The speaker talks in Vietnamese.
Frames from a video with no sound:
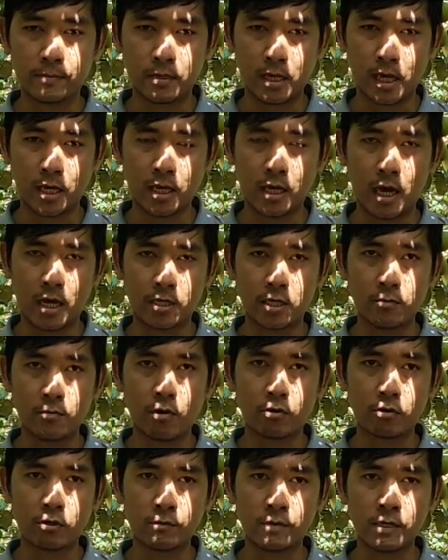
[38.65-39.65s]
thì à, như
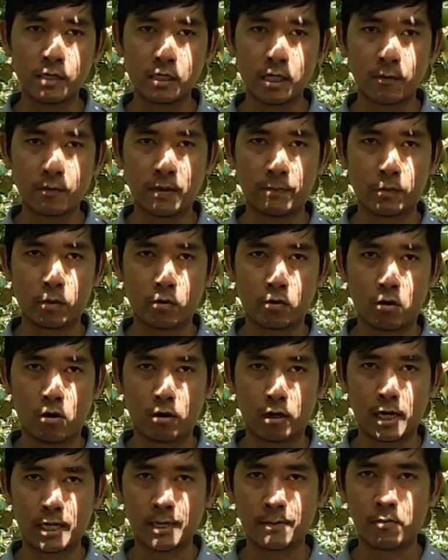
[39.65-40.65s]
mọi người biết nông nghiệp tuần
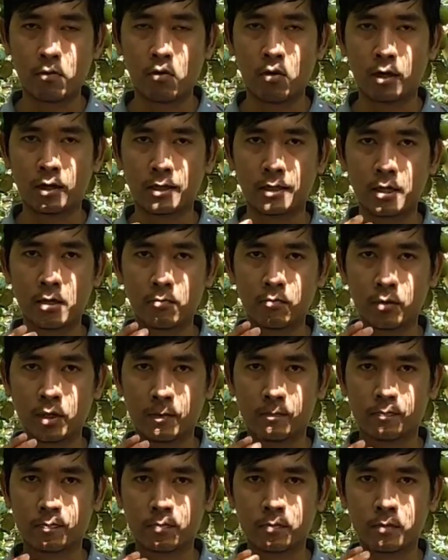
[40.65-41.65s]
hoàn là cái mô hình nông
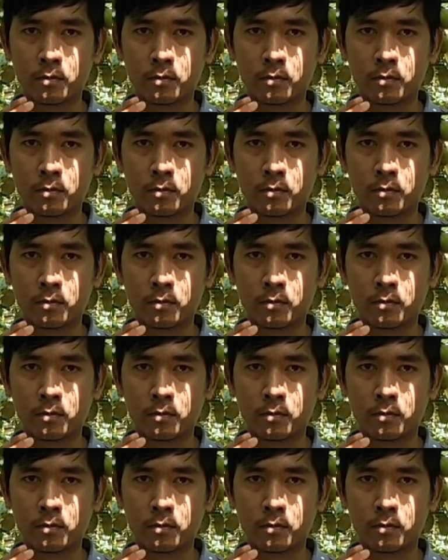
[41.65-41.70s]
nghiệp